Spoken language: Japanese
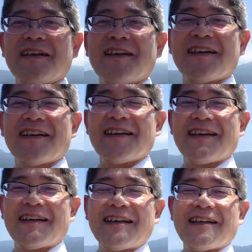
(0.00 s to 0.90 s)

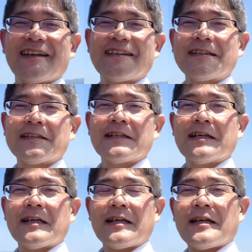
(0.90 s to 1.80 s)

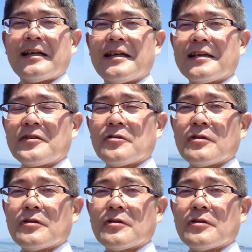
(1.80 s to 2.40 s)
えー、